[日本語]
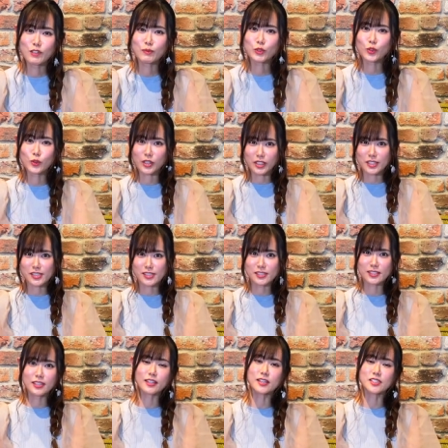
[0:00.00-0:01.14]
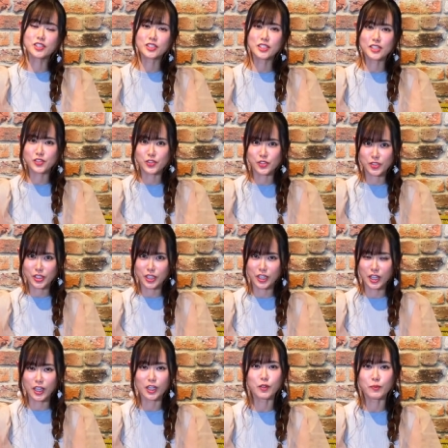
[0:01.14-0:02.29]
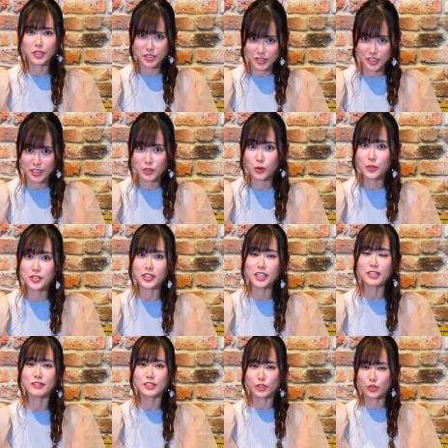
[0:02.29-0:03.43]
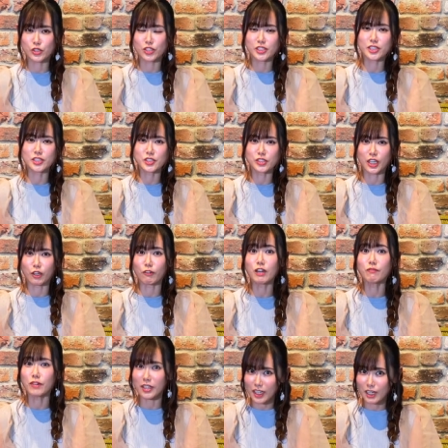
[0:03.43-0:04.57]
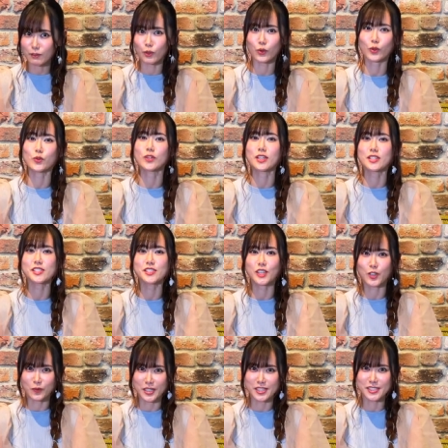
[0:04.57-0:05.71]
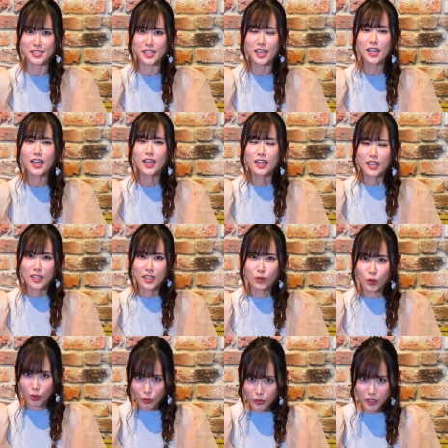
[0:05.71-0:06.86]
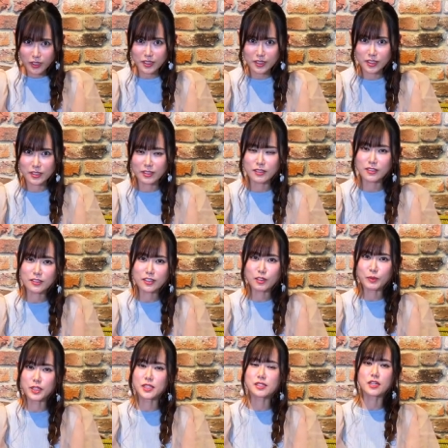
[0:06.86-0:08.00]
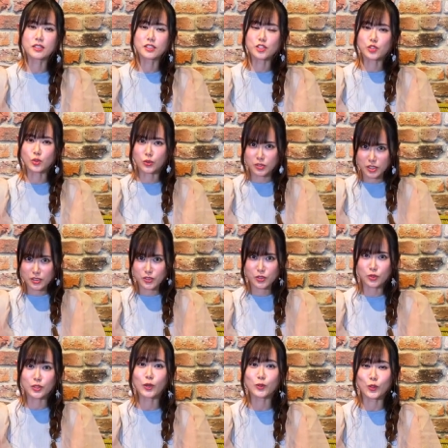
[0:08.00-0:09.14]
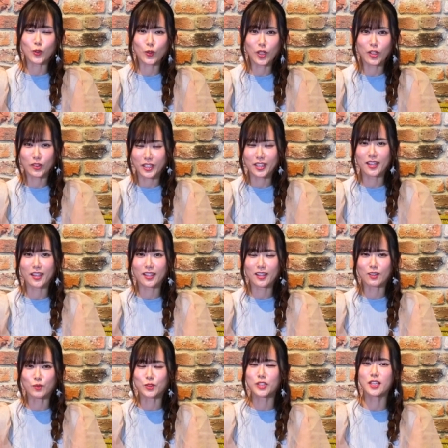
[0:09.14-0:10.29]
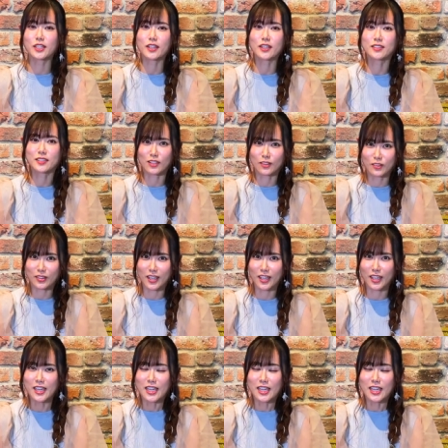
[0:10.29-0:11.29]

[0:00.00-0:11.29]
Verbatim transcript: のリリースが8月にありましてその先には11月にワンマンライブを予定しています、えー、コロナ禍でなかなか皆さんに直接歌を届ける機会が持てなかったので